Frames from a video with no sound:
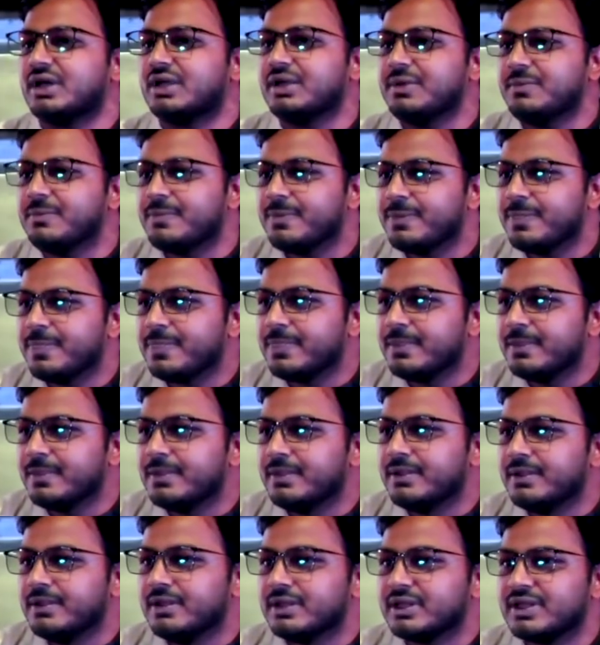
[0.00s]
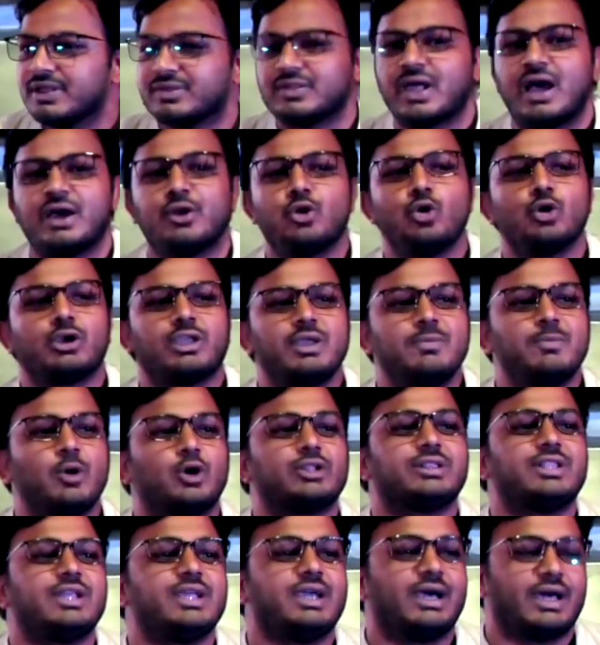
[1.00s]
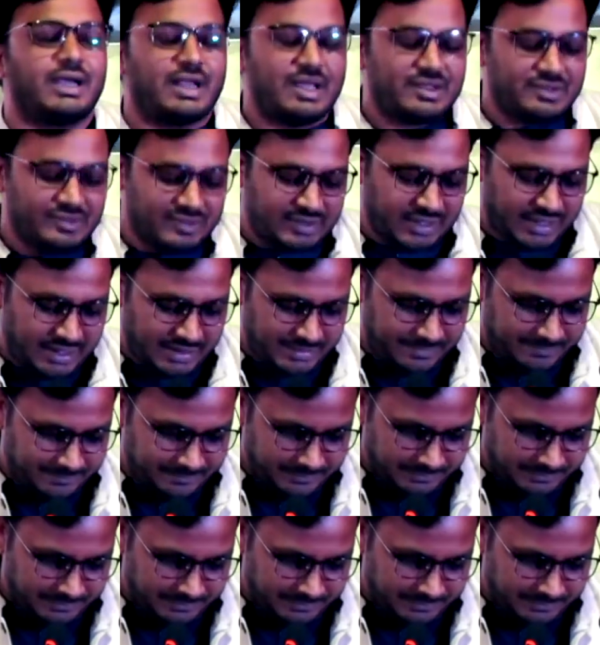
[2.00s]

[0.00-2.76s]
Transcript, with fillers: है किसानों की मुक्ति का रास्ता है